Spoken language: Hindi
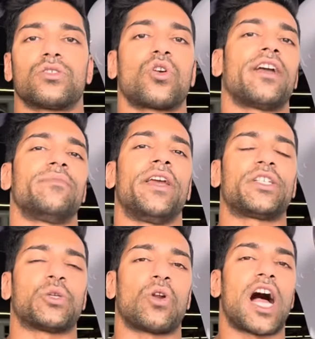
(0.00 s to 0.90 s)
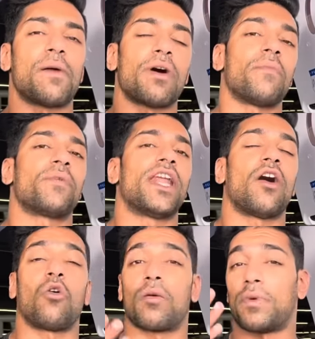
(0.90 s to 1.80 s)
सो गाइज मेक श्योर आप अपना
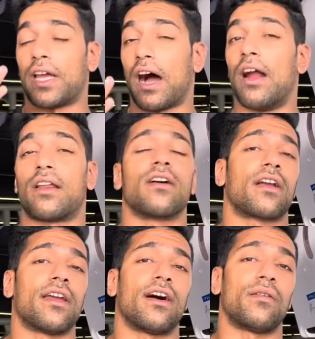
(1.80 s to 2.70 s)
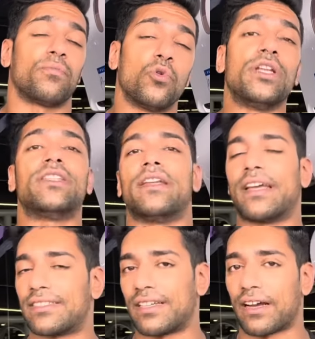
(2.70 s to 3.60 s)
और अपने हार्ट का ख्याल पूरी
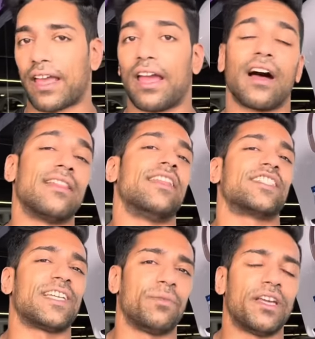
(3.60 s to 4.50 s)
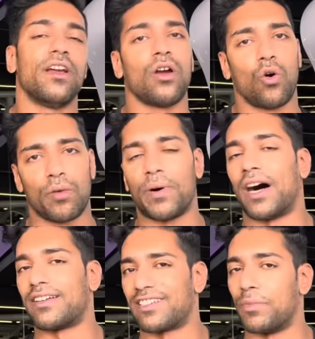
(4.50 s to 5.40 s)
तरीके से रखें अंदर से भी और बाहर से